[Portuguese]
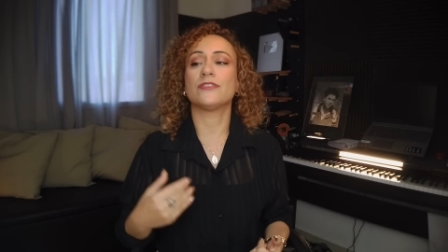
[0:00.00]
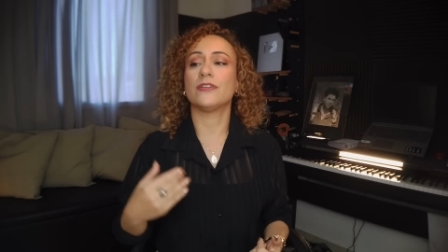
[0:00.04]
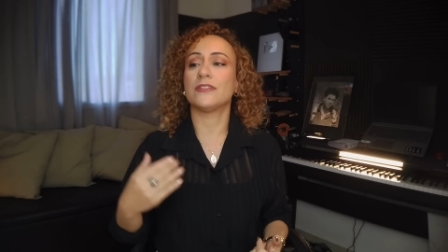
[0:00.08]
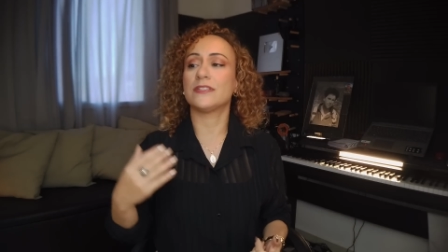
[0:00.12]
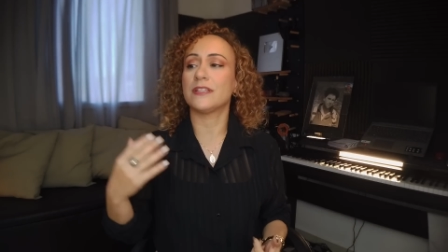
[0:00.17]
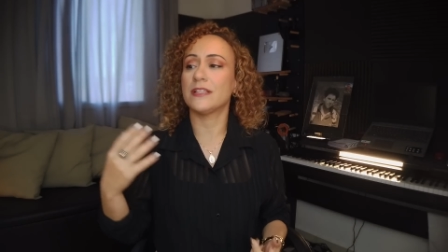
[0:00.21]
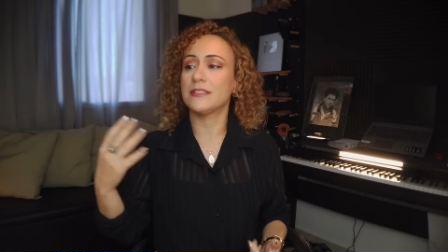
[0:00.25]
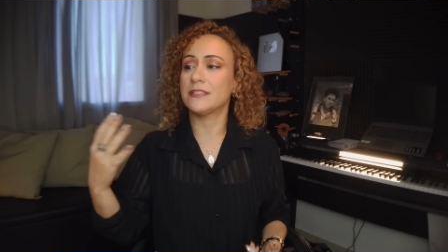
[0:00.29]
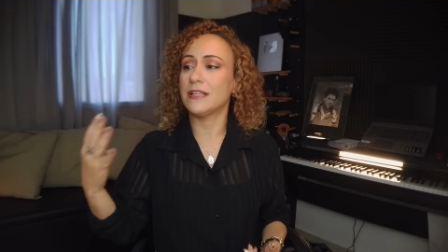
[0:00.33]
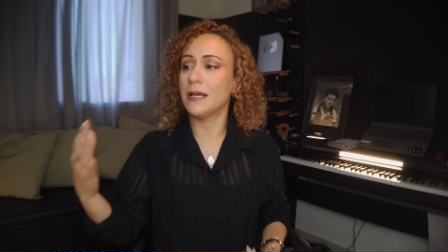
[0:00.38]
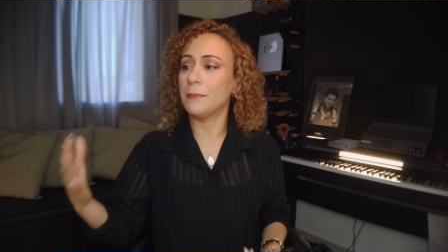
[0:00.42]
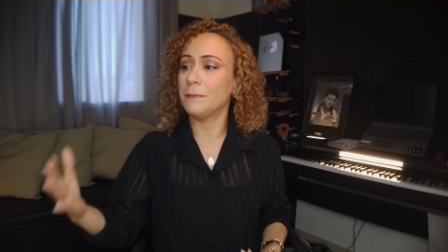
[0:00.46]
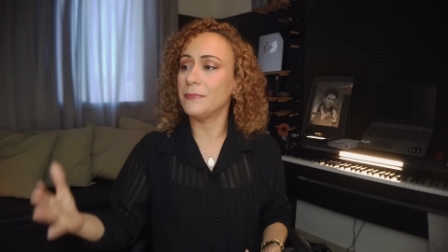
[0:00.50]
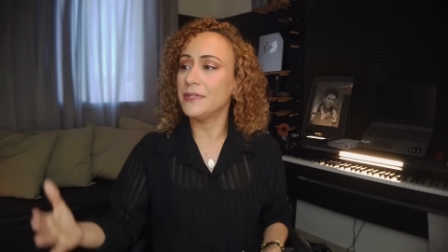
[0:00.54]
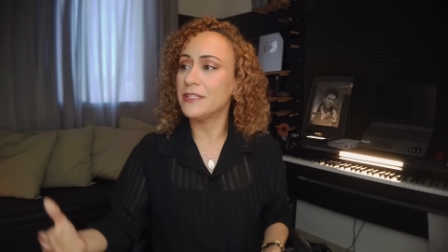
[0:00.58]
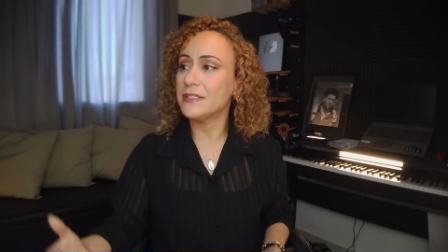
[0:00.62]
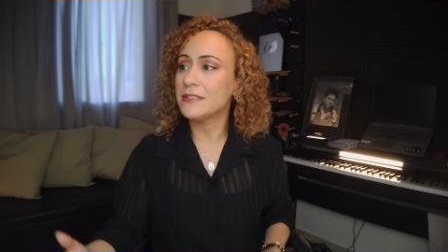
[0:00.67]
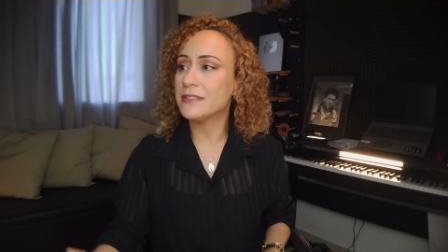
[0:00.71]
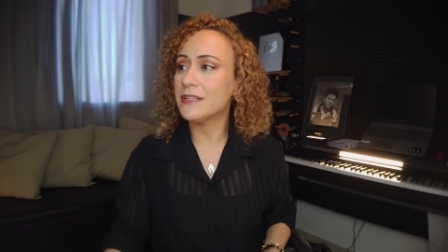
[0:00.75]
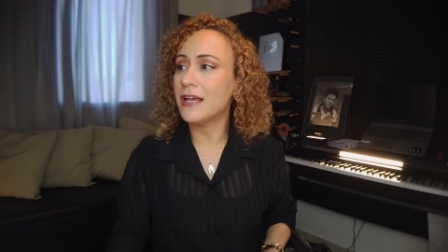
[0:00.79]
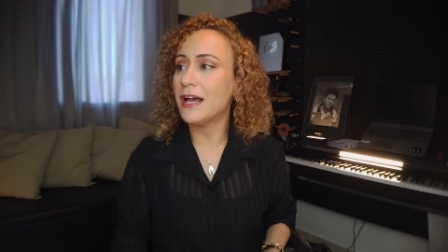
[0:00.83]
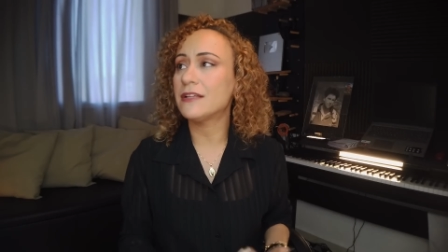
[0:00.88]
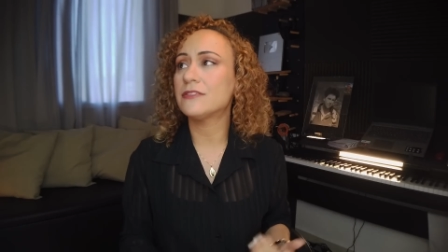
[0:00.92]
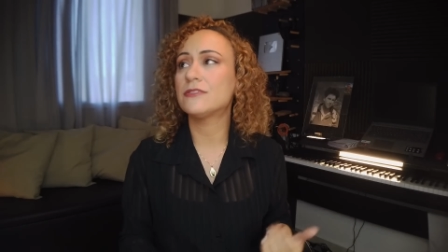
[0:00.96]
as nossas
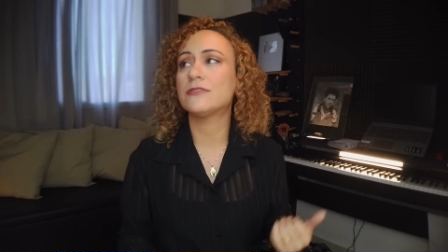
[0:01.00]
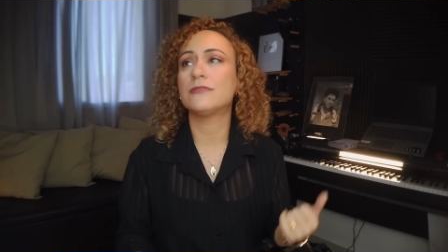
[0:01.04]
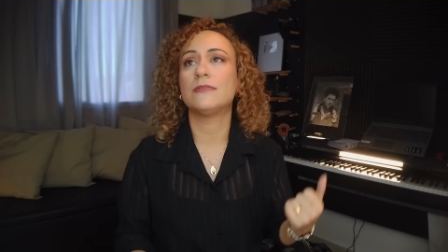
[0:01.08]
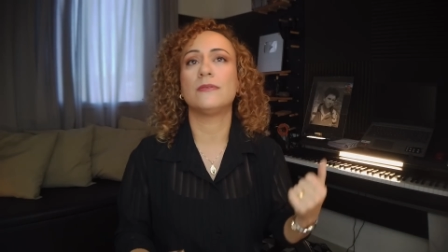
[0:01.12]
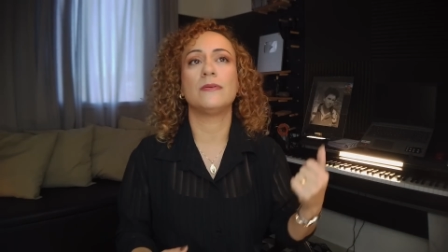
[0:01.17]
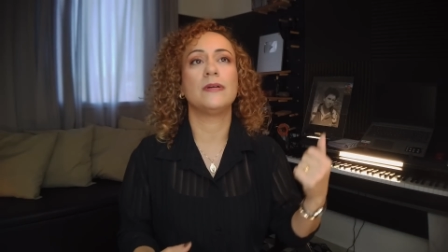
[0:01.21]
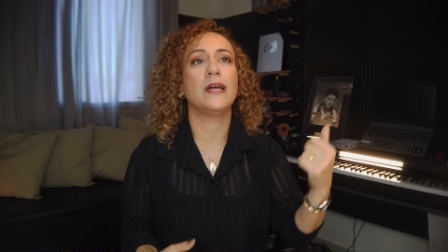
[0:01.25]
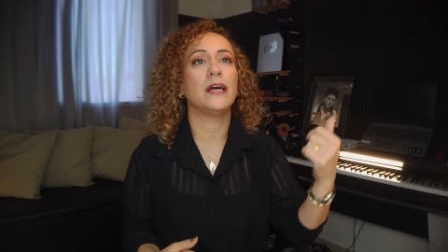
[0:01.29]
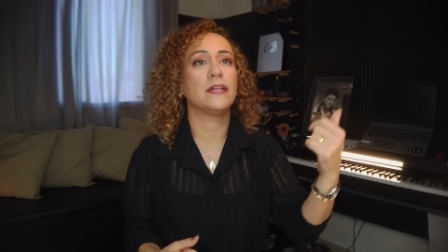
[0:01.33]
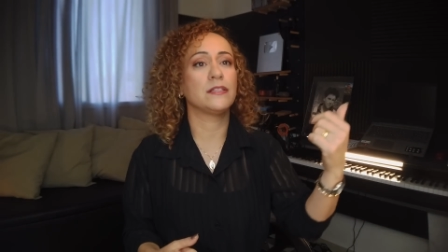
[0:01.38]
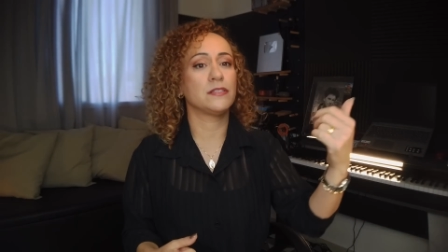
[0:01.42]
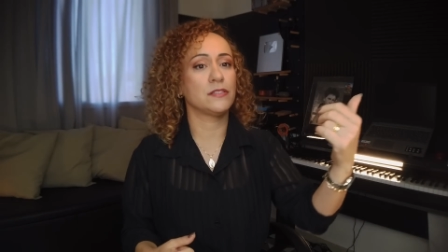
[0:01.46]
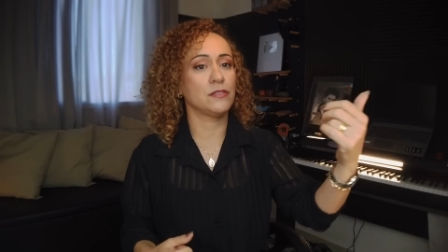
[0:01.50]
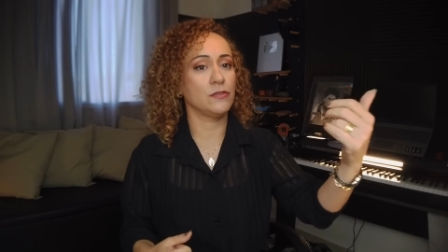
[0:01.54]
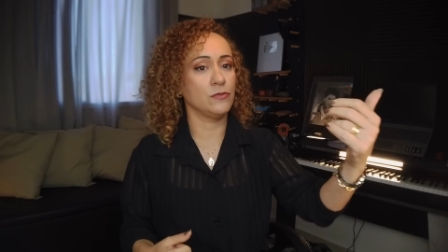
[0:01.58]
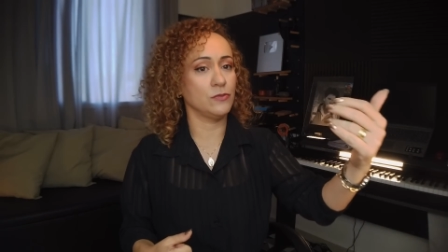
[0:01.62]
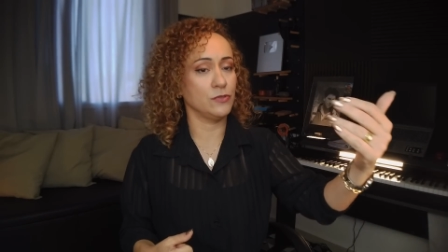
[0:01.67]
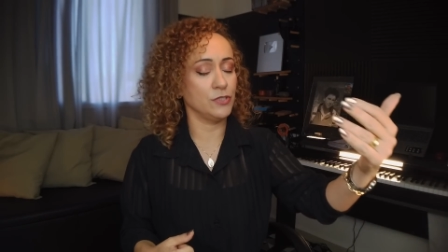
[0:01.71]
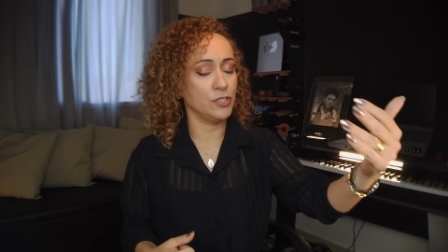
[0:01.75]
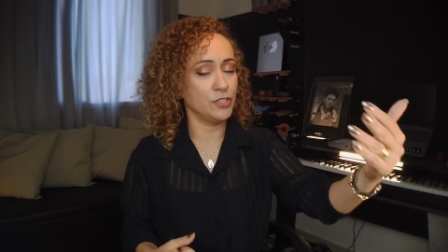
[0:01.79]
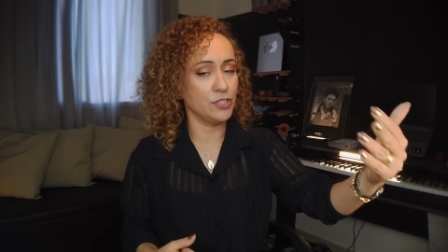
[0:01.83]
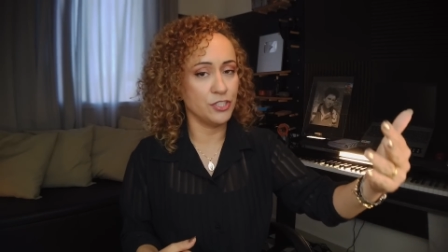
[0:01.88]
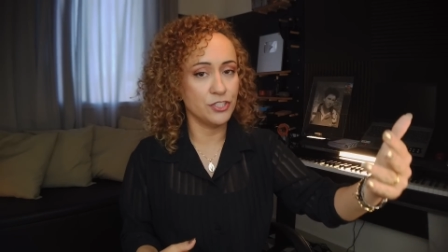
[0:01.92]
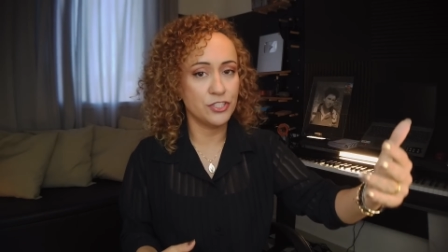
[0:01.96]
amizades, os lugares
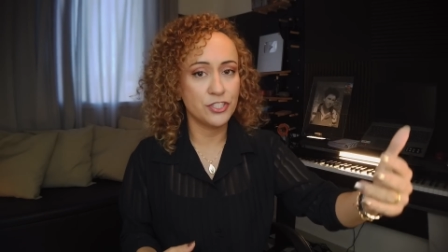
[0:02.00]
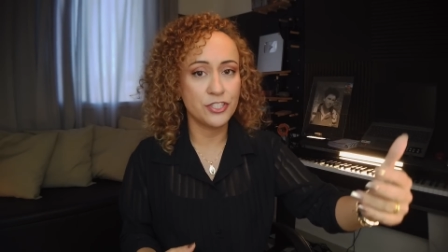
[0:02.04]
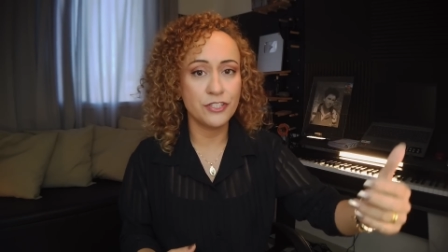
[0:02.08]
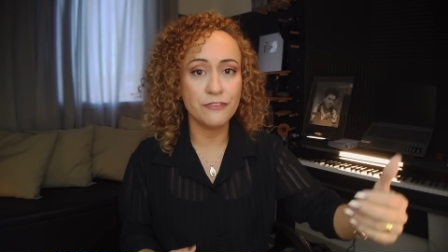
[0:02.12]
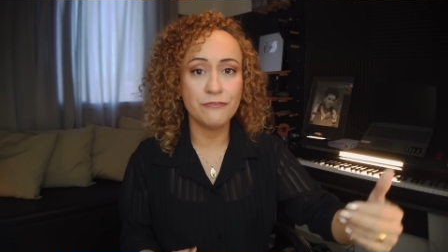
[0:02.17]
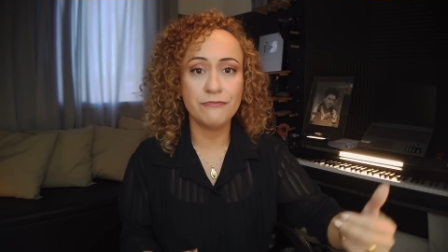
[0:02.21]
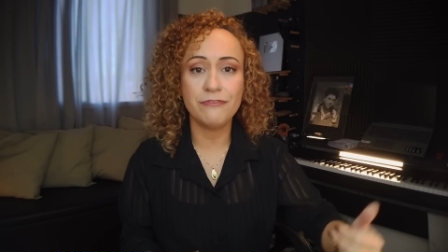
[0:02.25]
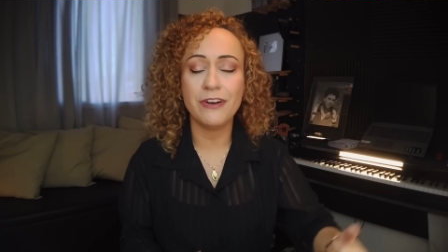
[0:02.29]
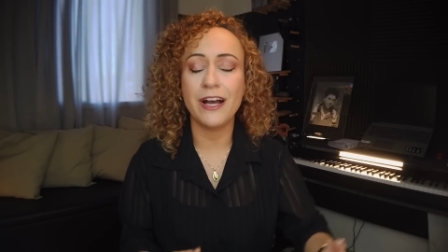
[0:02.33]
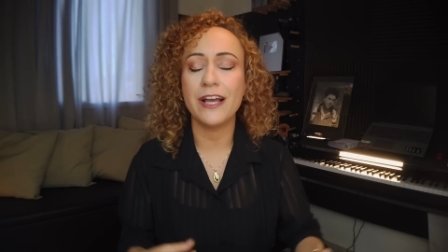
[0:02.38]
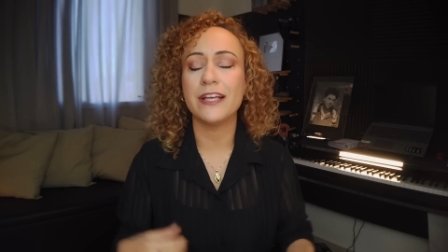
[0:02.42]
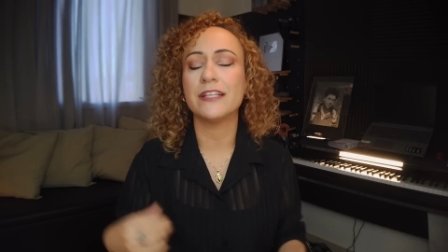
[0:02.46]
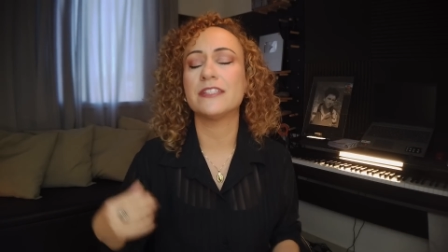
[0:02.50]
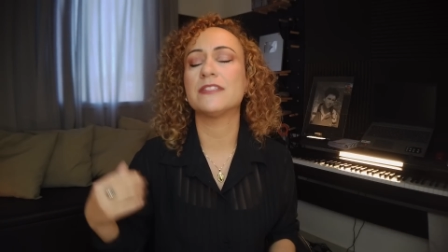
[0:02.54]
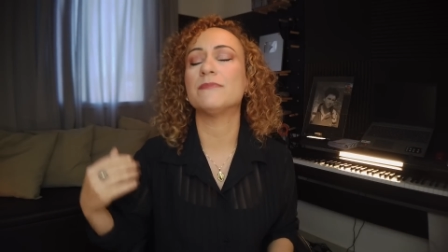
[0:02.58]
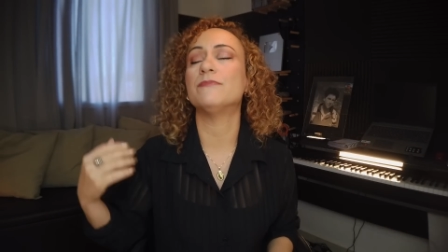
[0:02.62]
onde a gente vai,